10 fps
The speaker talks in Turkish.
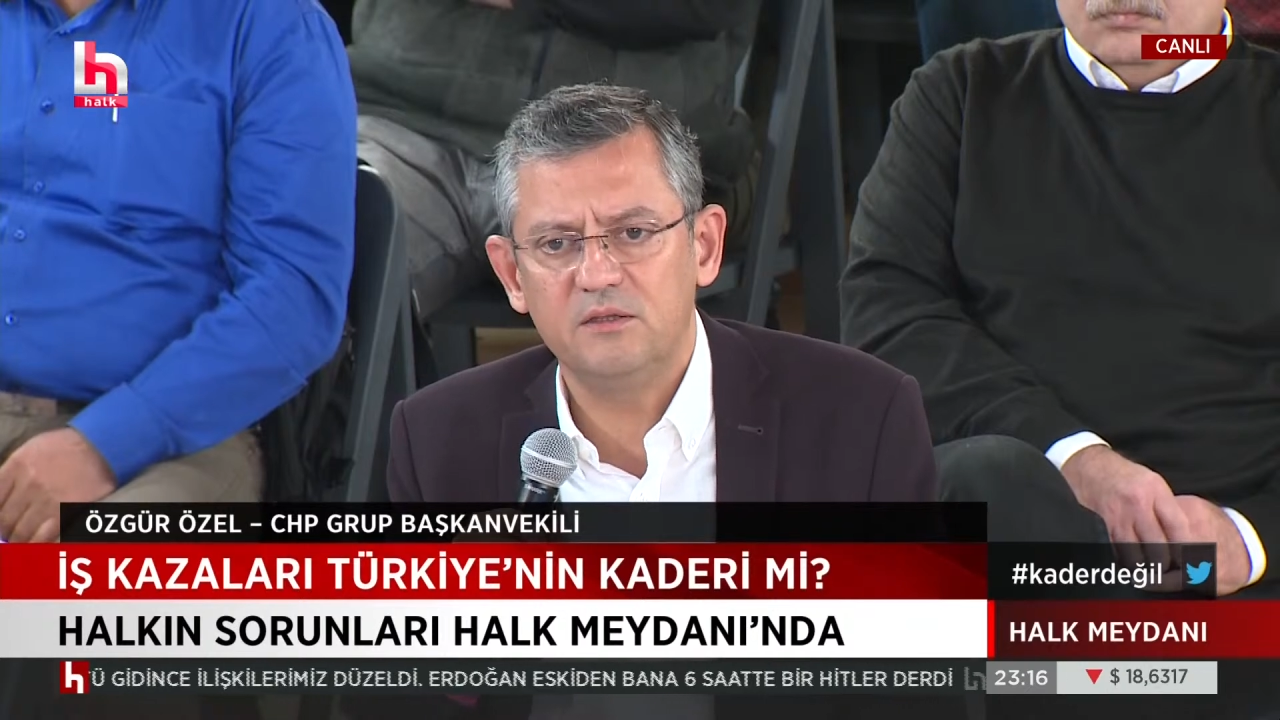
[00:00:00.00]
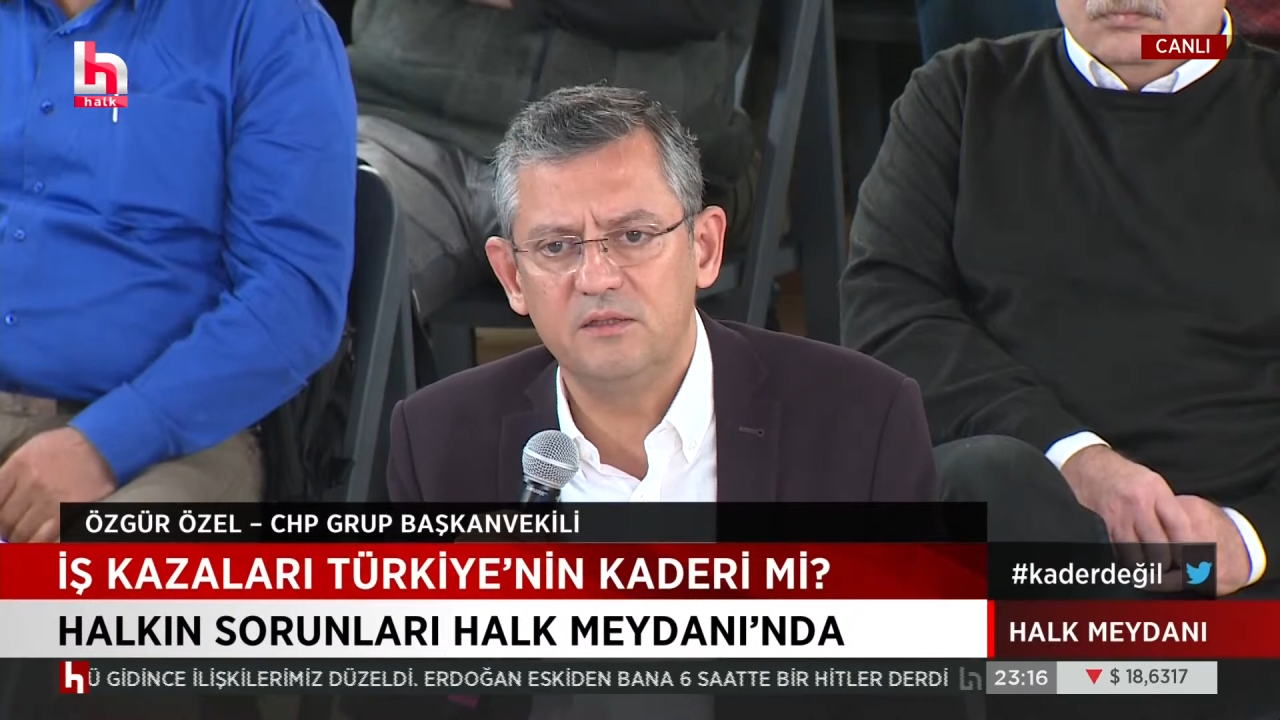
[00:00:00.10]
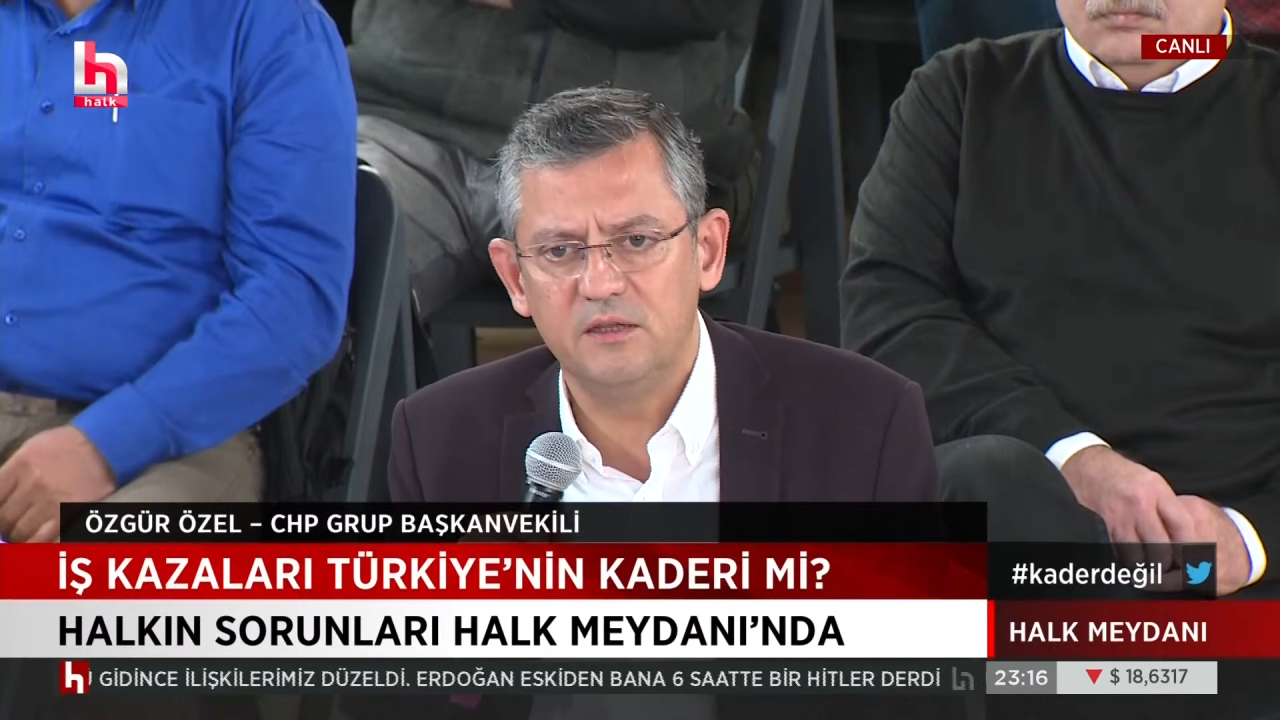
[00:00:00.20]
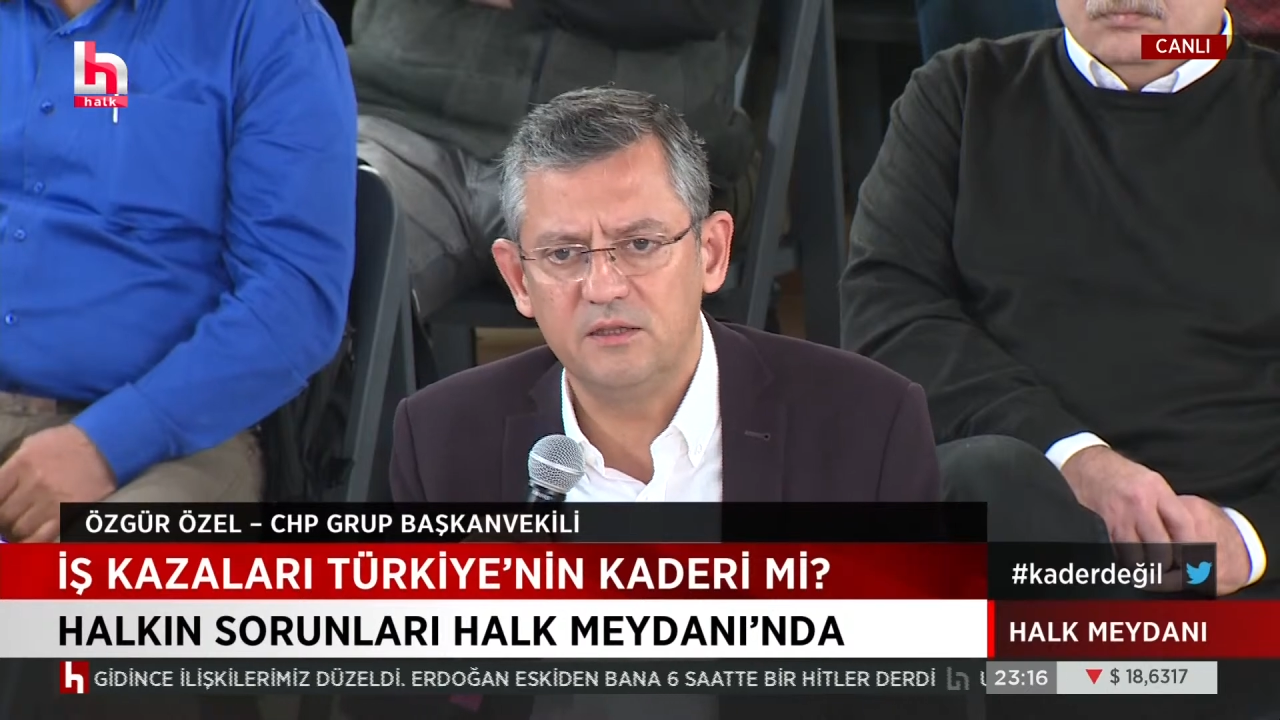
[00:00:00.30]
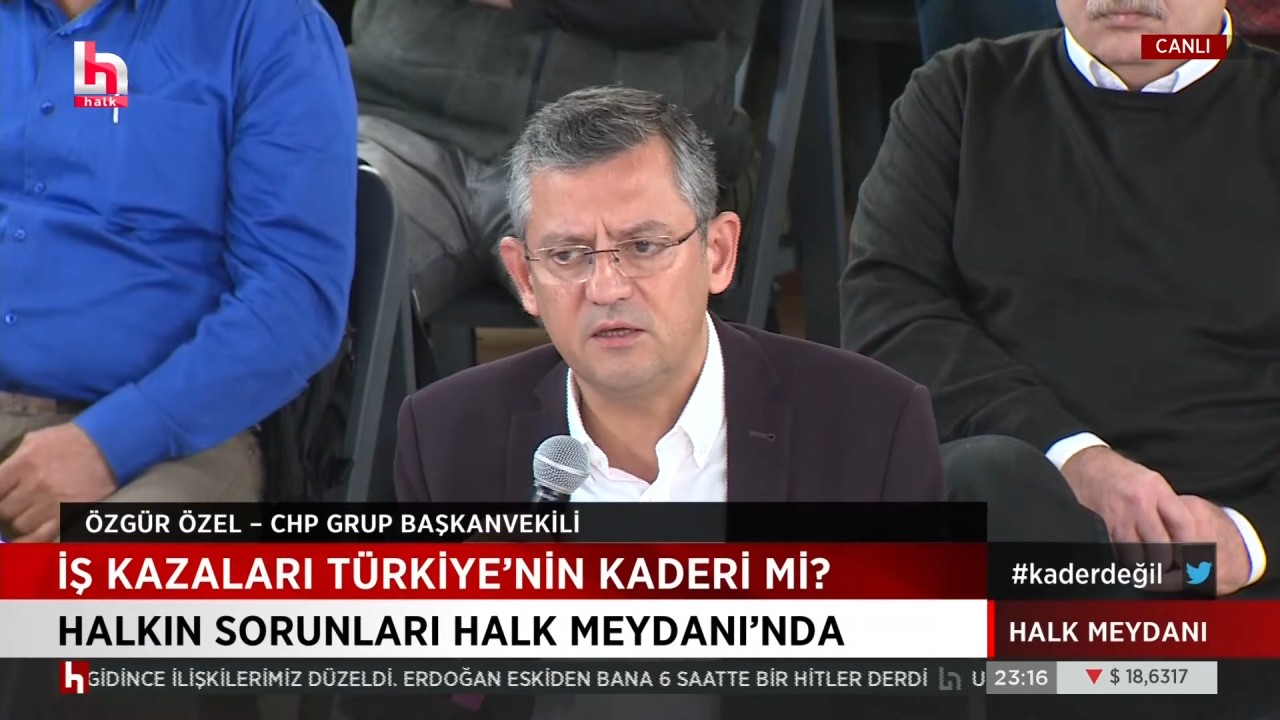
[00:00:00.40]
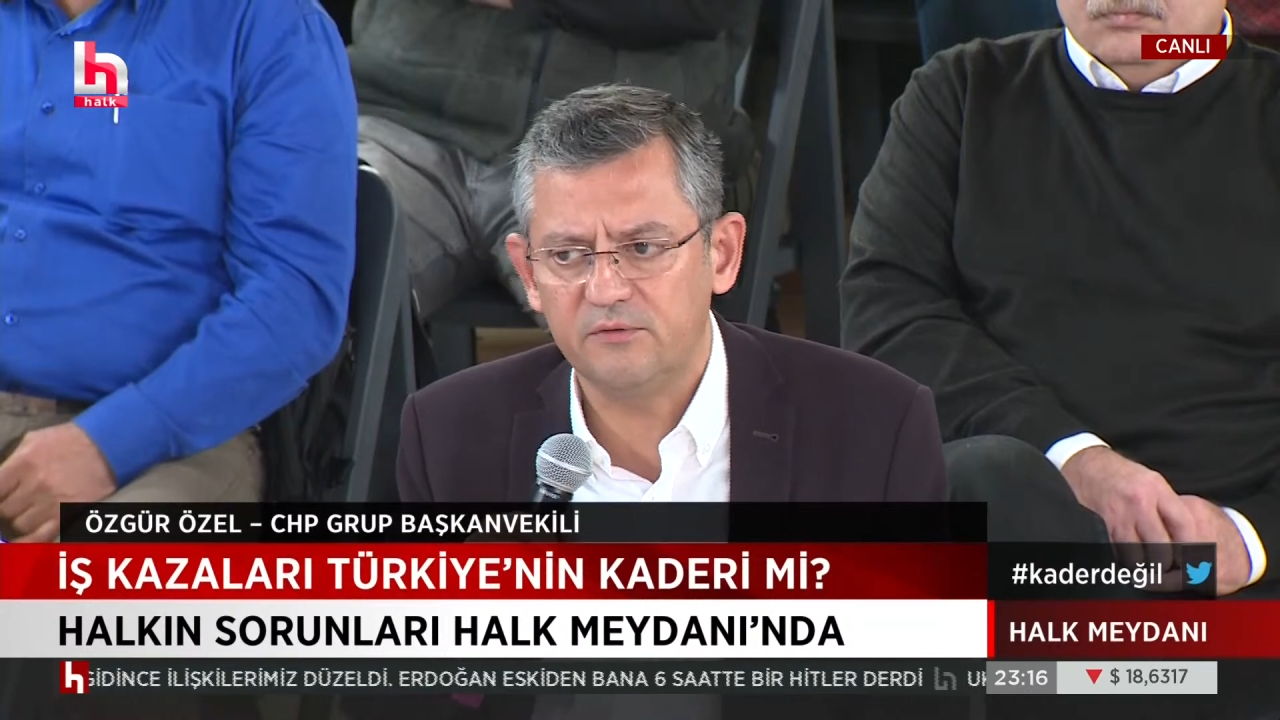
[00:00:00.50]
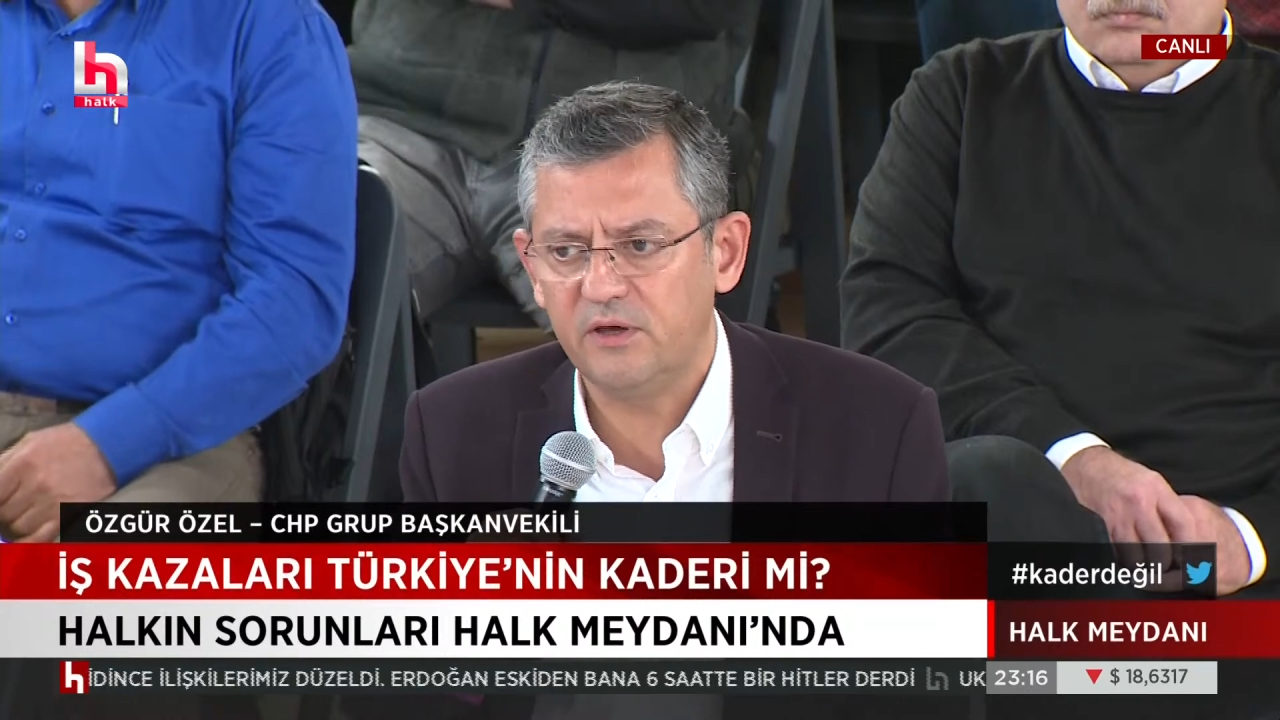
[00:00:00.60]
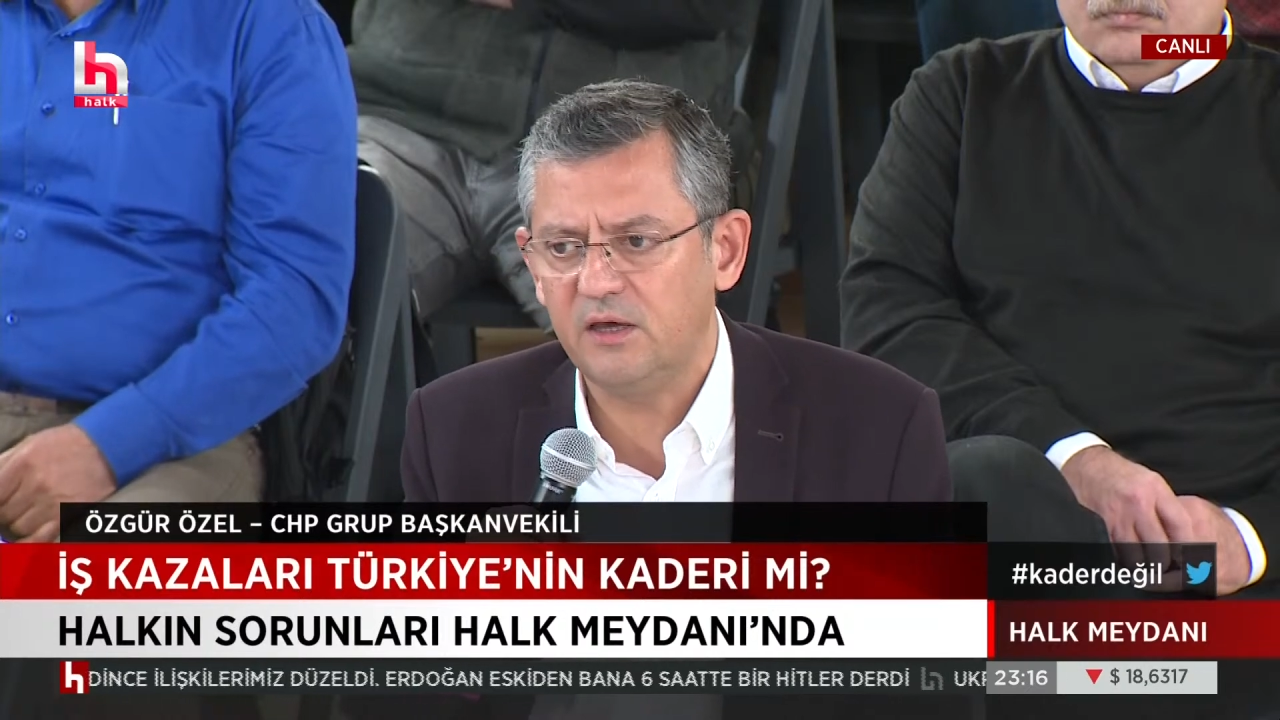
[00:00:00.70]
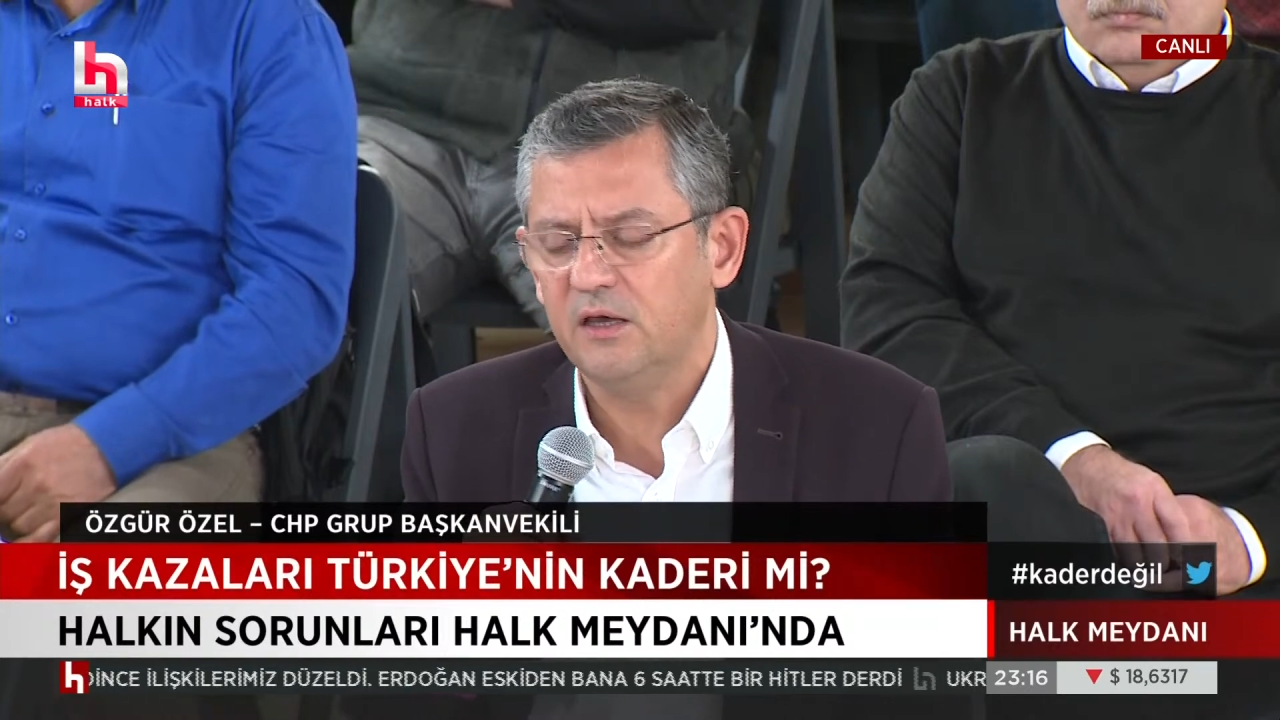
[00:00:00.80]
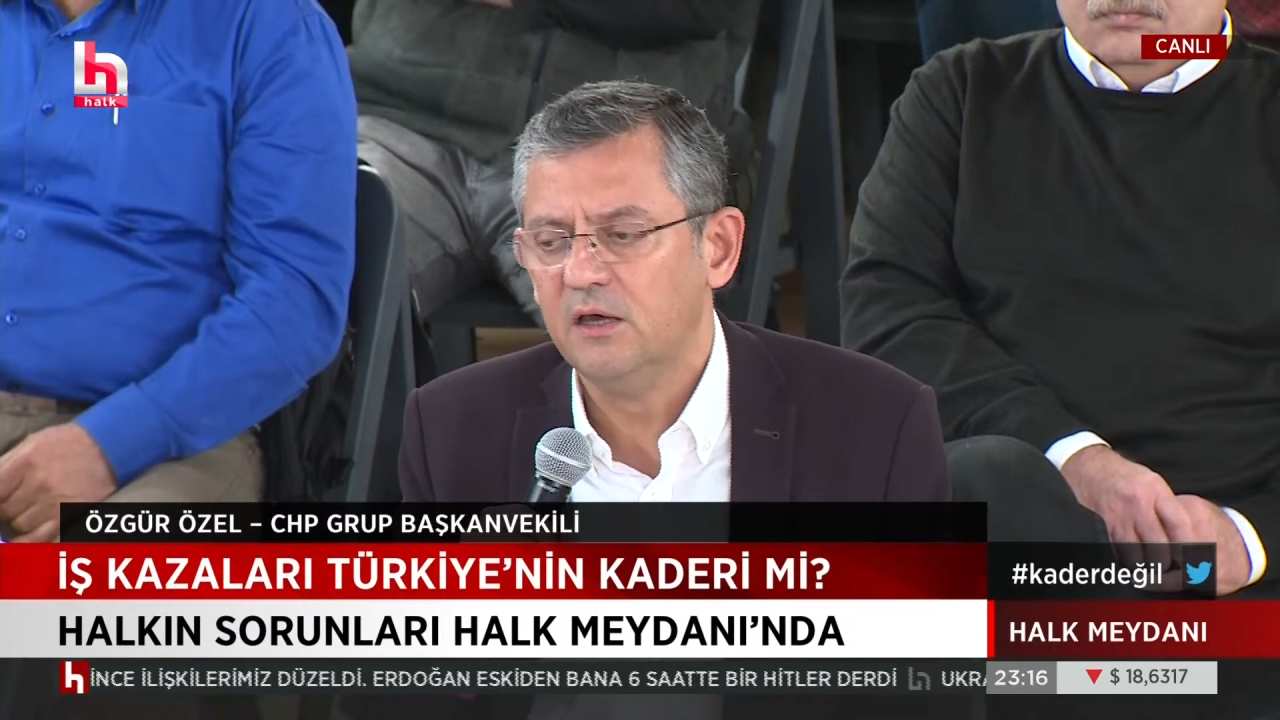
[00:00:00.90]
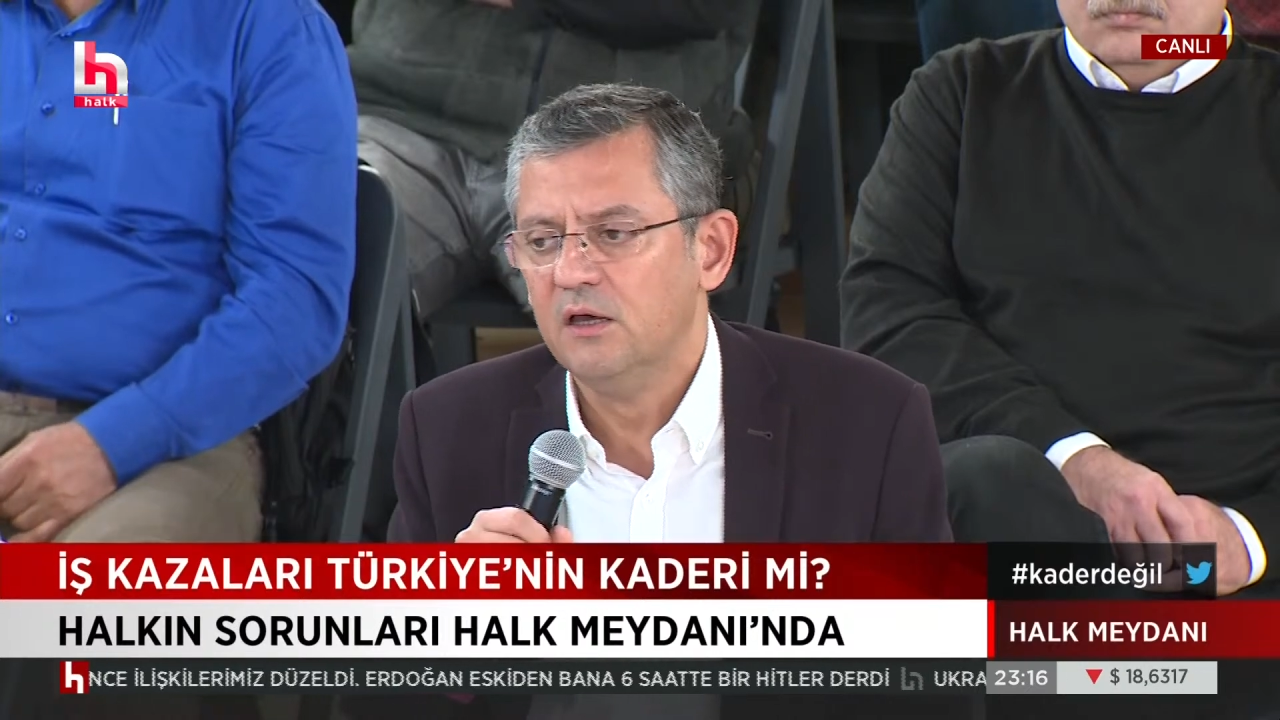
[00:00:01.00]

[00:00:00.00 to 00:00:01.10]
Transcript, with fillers: dinledik ve